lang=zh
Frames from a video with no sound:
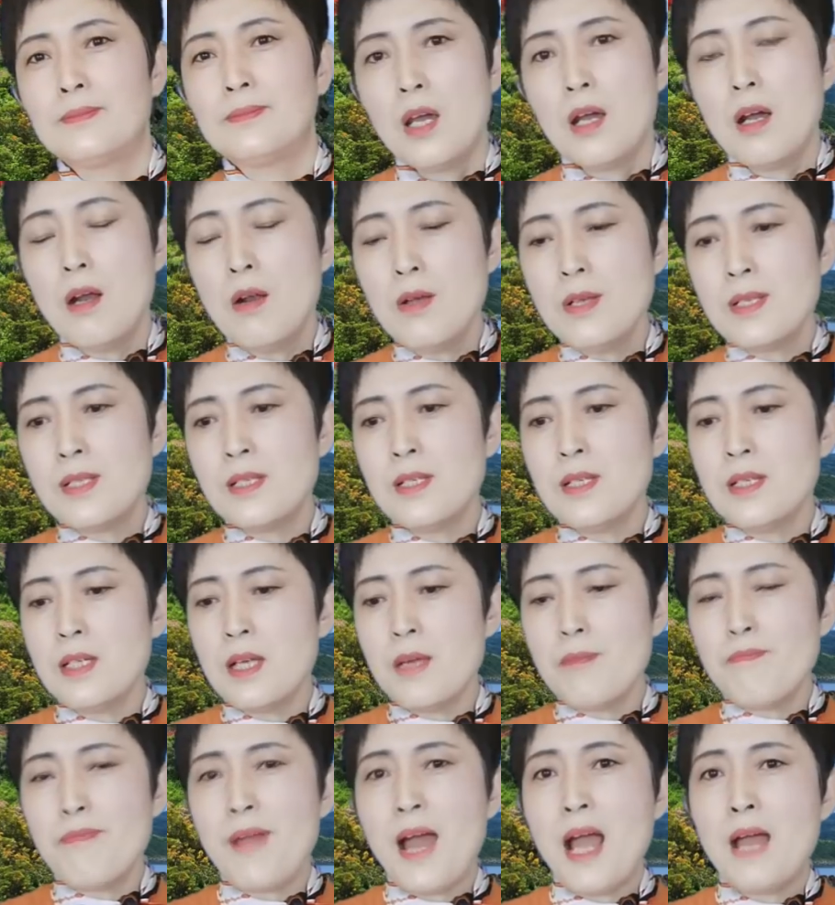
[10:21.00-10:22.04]
俄罗斯
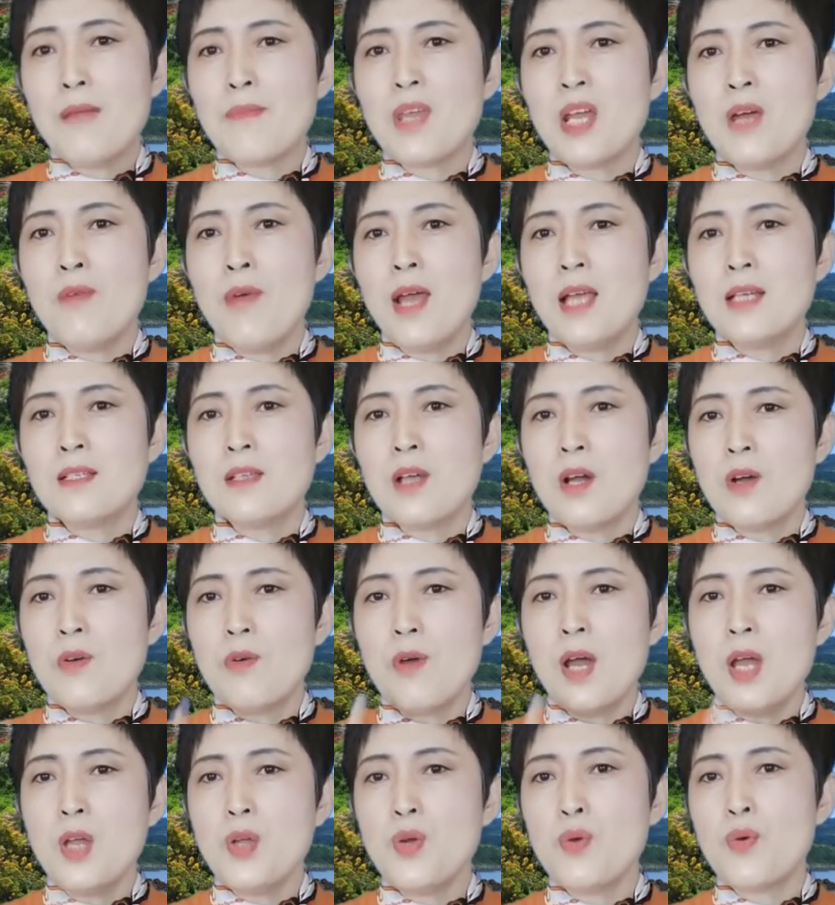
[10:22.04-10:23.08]
这八名外交
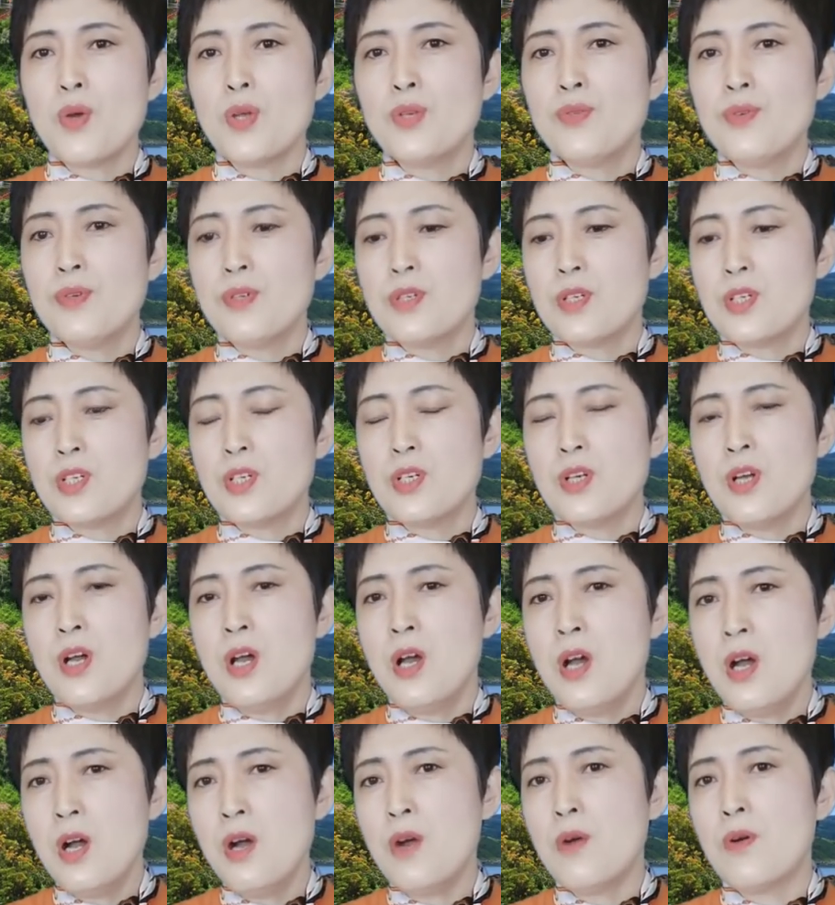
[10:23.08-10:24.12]
官回去之
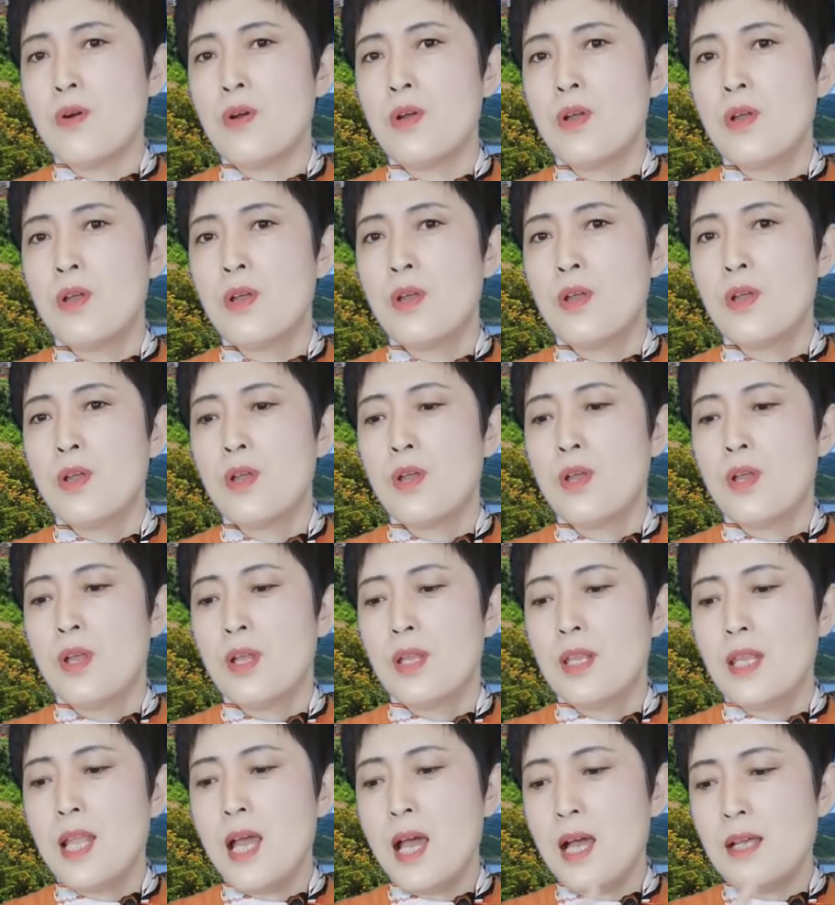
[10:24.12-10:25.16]
后。
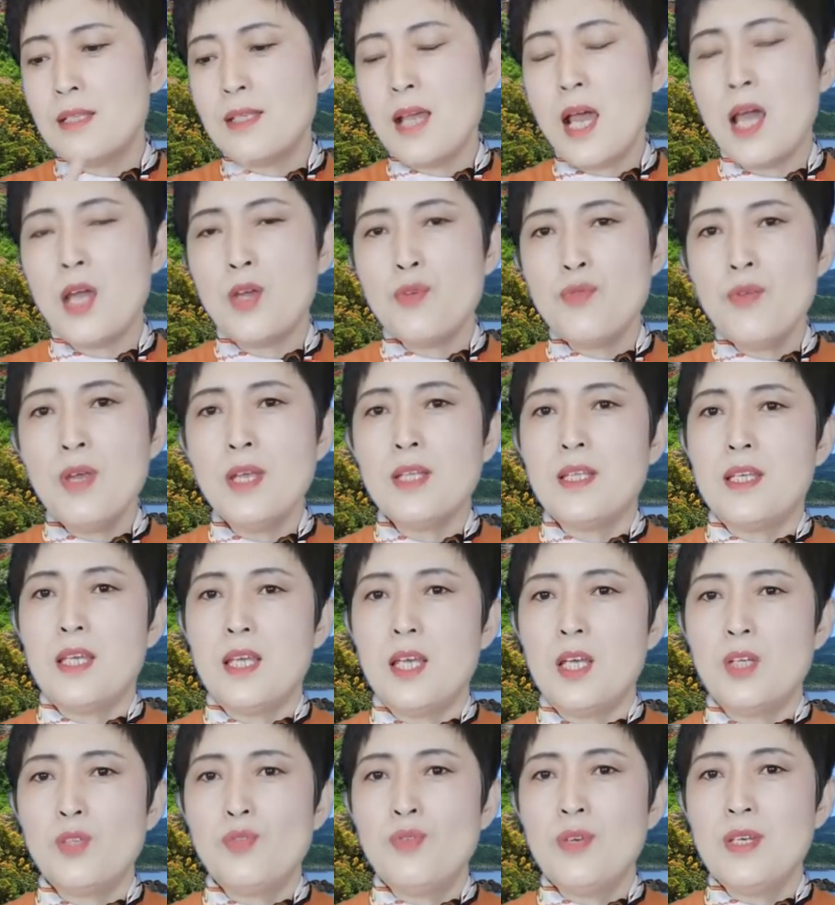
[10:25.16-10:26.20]
那在月
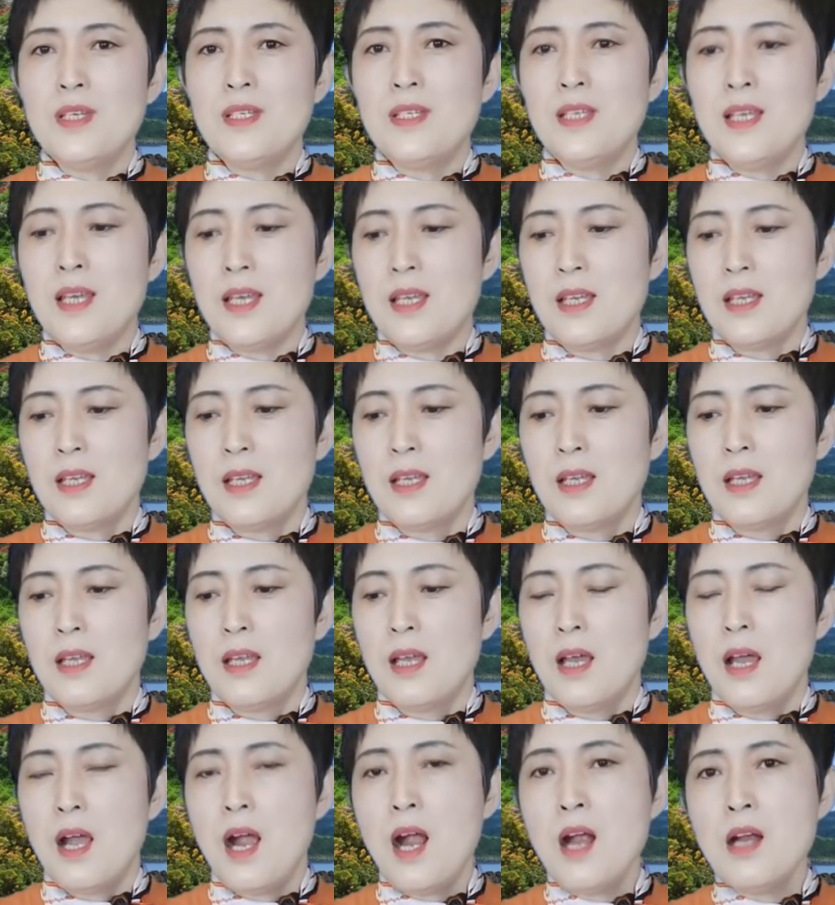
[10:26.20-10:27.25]
底最近，
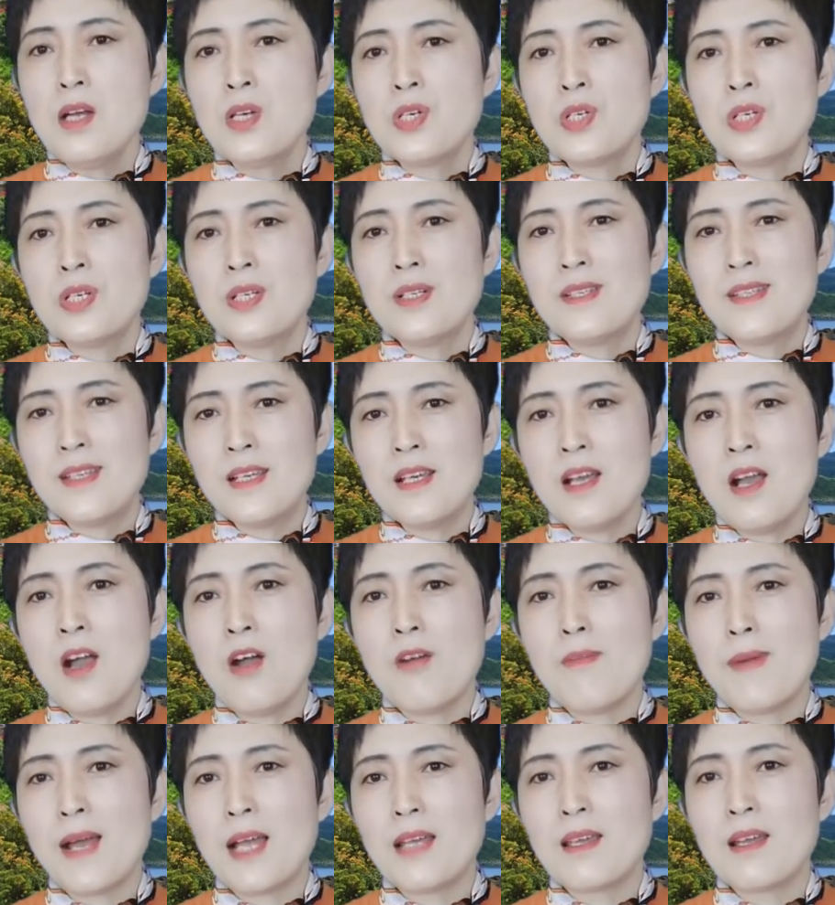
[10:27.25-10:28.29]
二十七
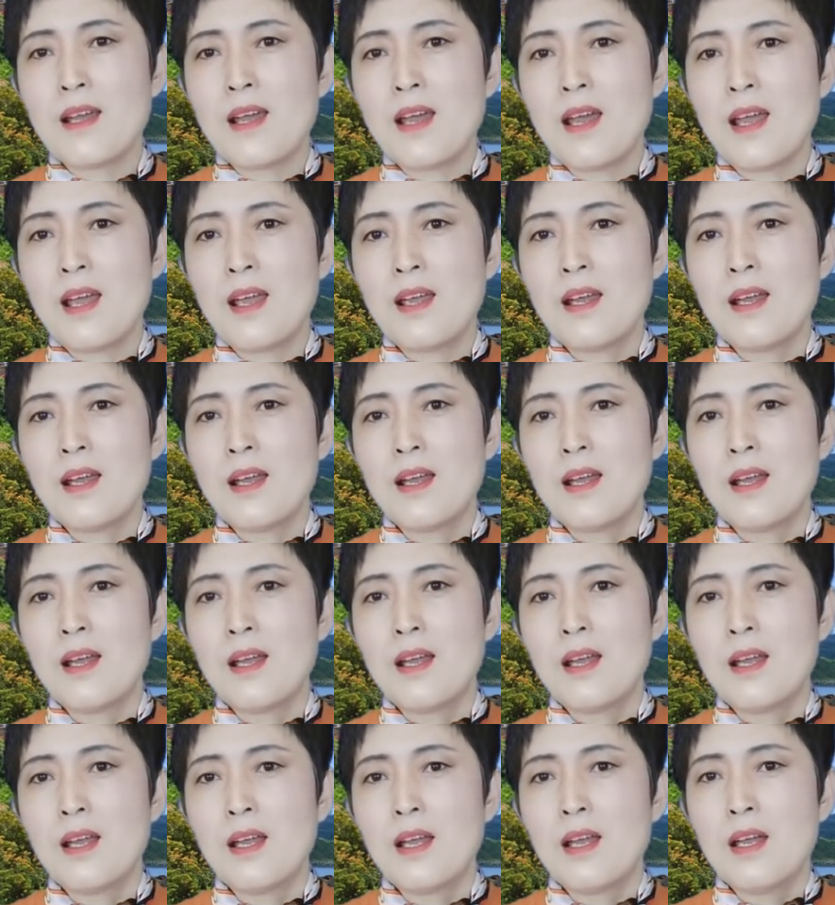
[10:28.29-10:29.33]
号吧，应该。
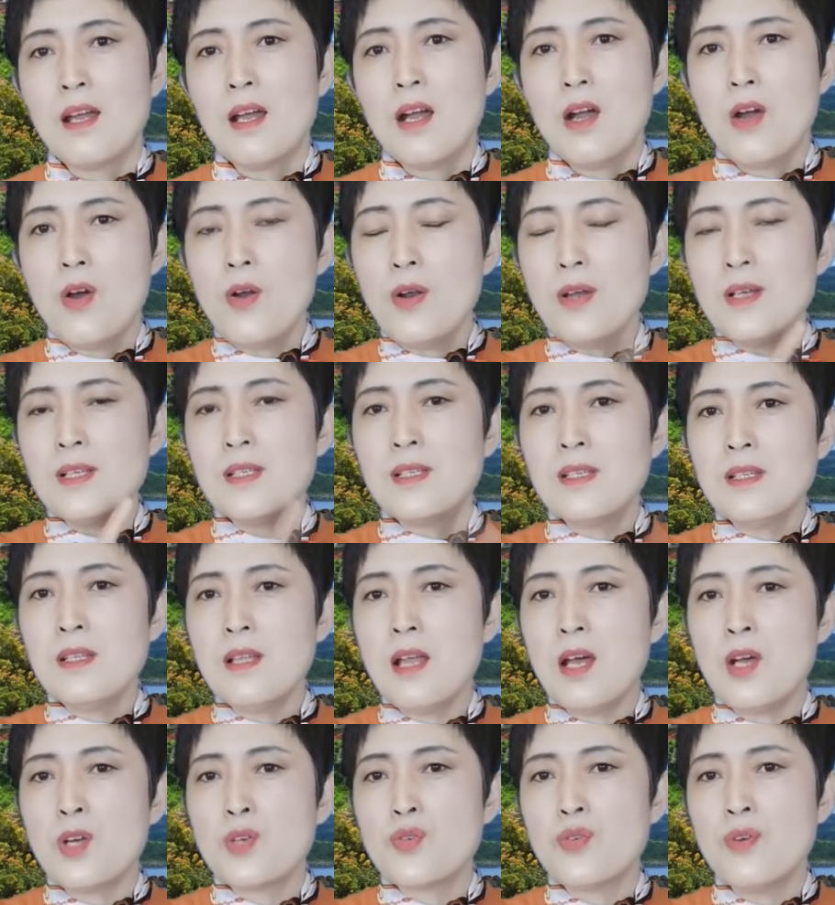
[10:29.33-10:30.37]
俄罗斯
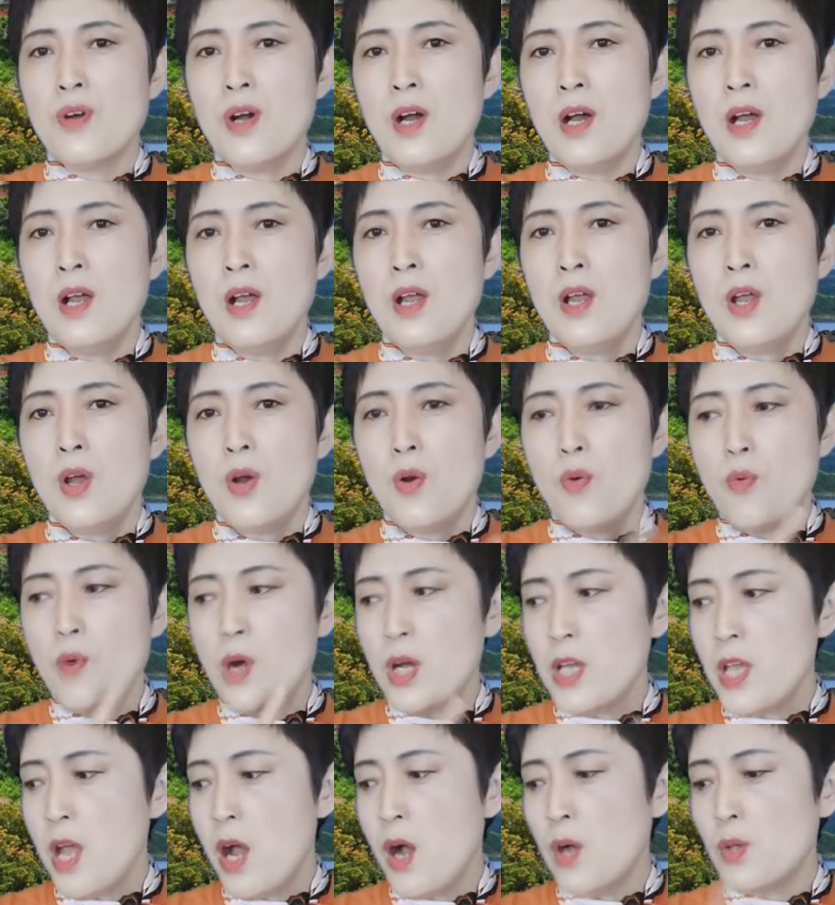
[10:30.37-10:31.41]
呢说
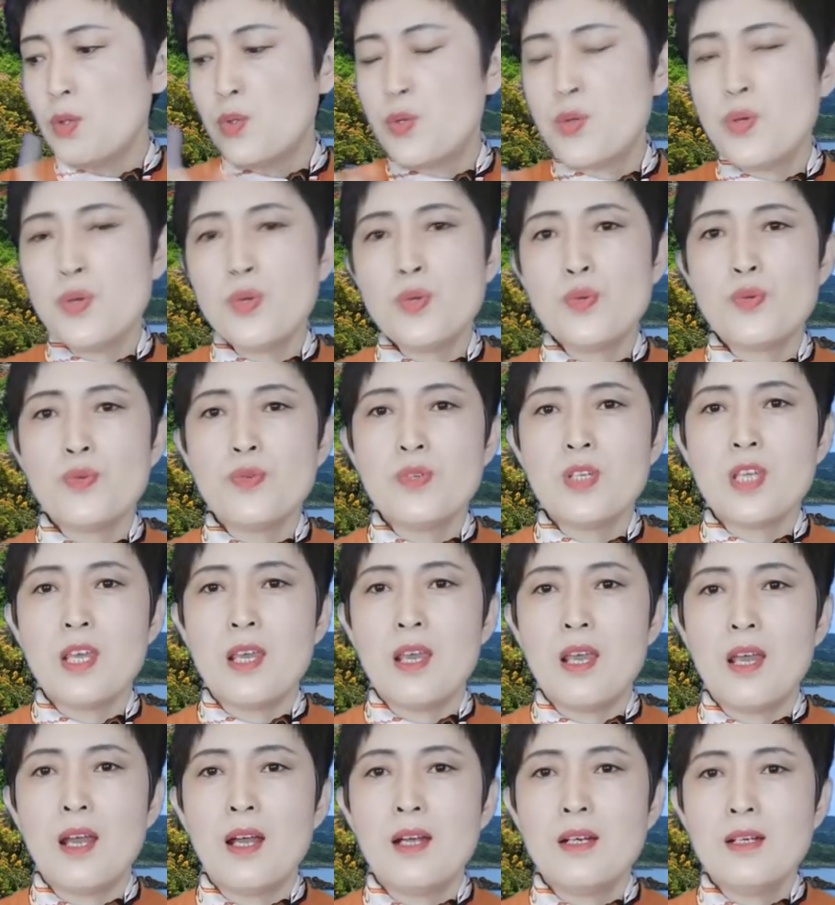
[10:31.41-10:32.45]
我要驱逐
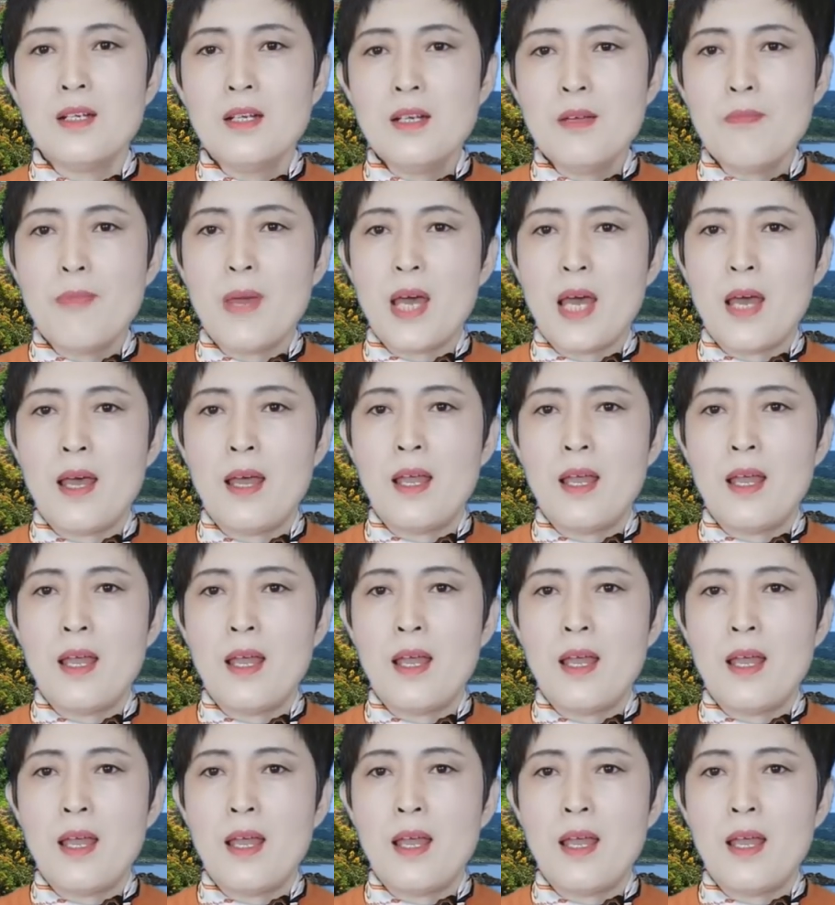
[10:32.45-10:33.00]
你日本